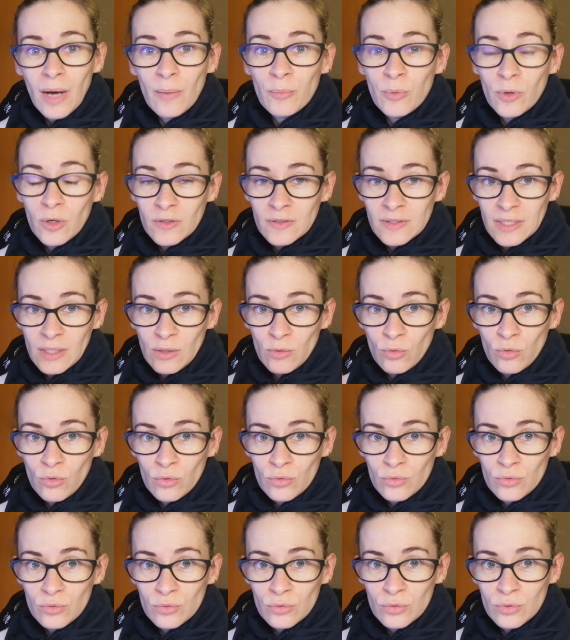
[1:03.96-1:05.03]
apporter le
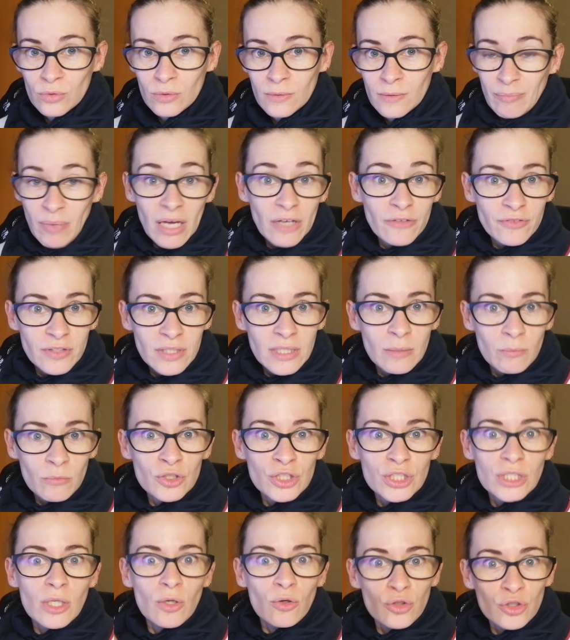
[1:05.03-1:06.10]
contenu. Bah, finalement,
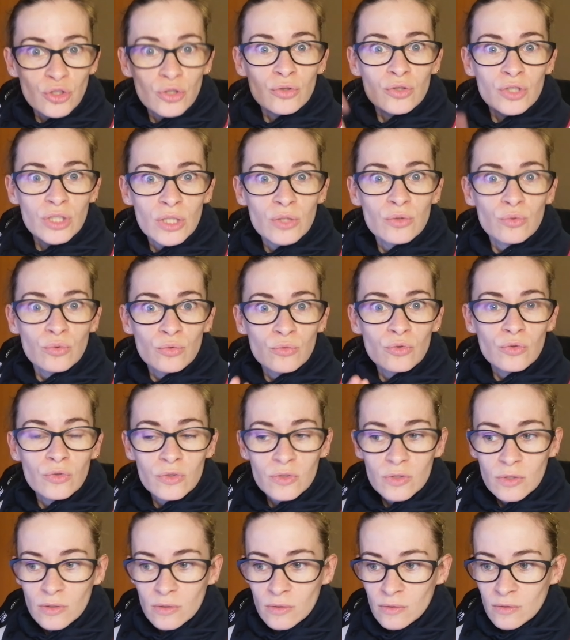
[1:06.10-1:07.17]
j'ai rechangé du coup
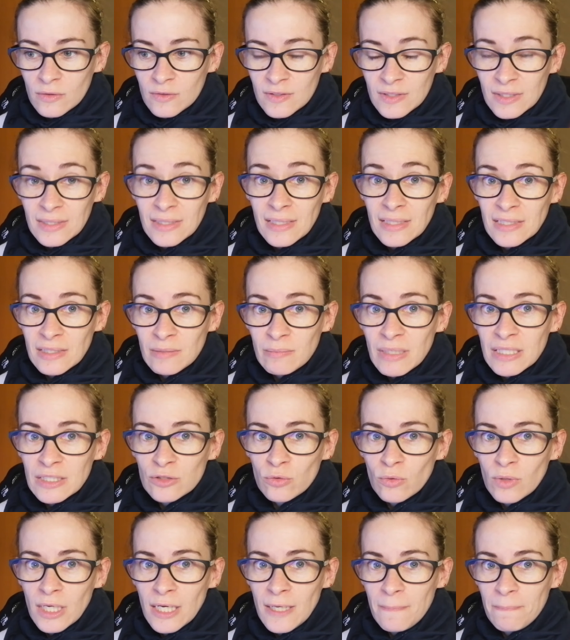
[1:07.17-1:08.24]
cette
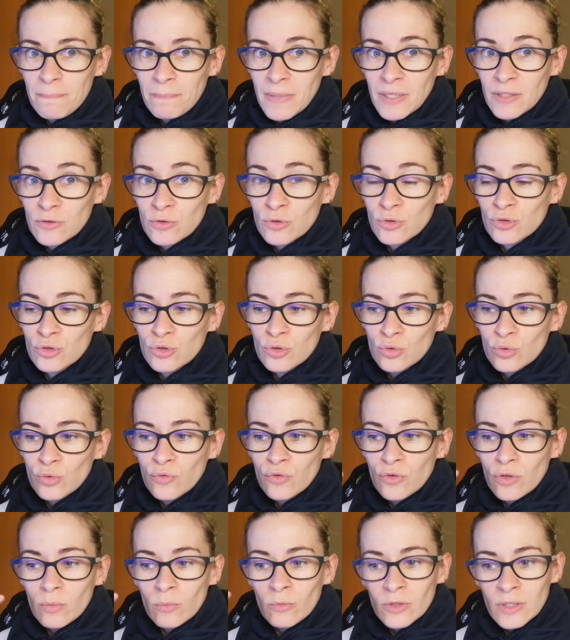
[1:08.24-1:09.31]
animation-là parce que je
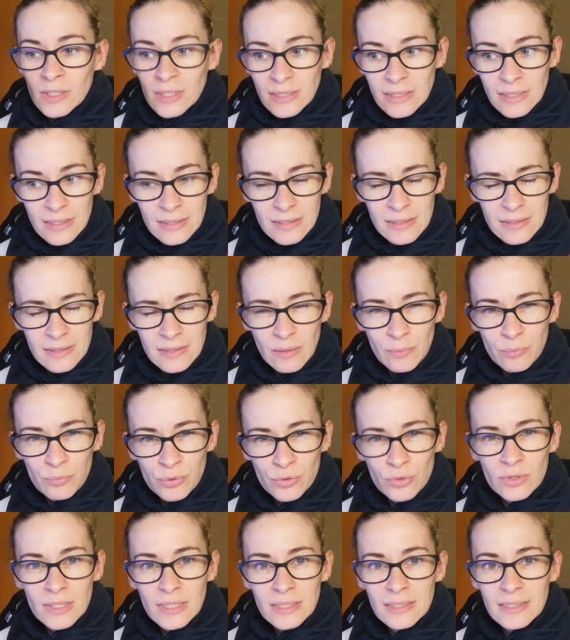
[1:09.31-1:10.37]
trouve que mon exercice est
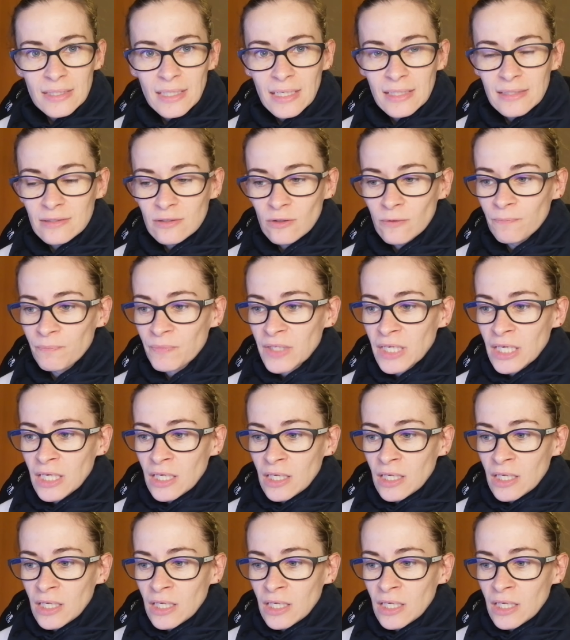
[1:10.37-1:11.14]
plus intéressant.